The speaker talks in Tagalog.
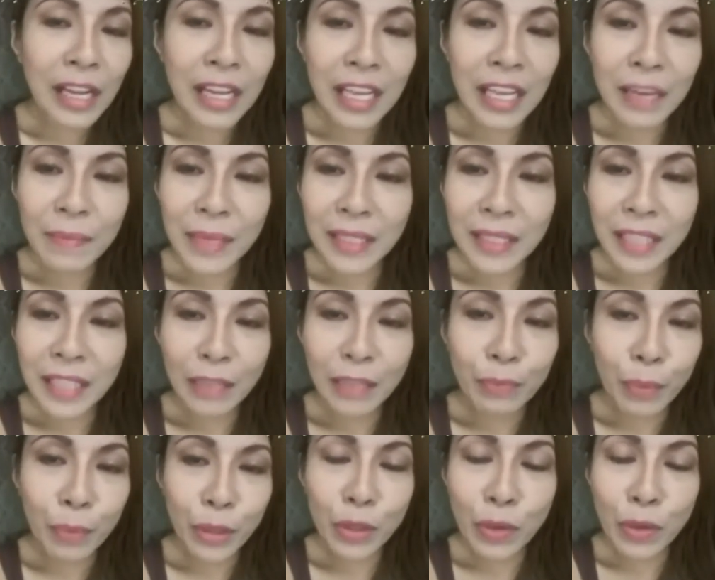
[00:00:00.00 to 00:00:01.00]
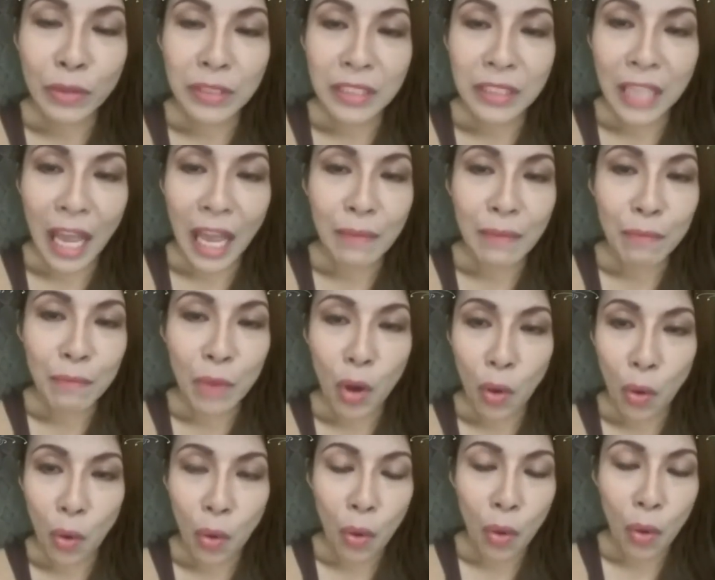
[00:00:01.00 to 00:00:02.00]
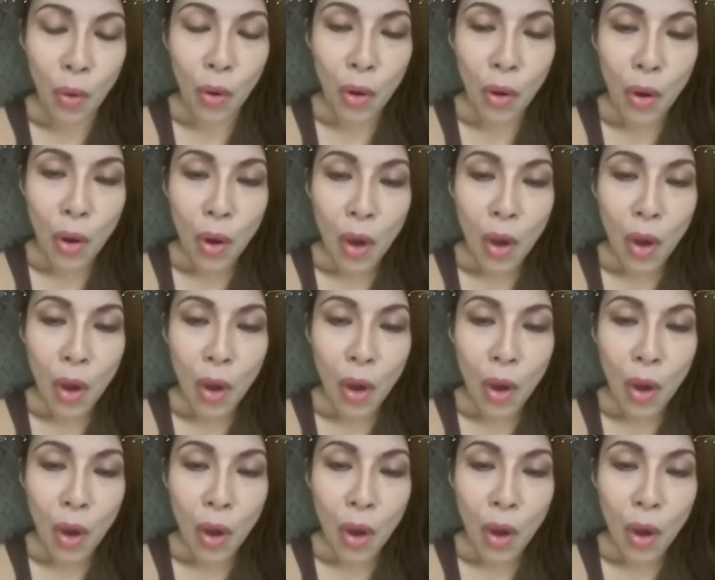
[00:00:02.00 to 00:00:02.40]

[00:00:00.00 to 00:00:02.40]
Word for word: limited po yung time ko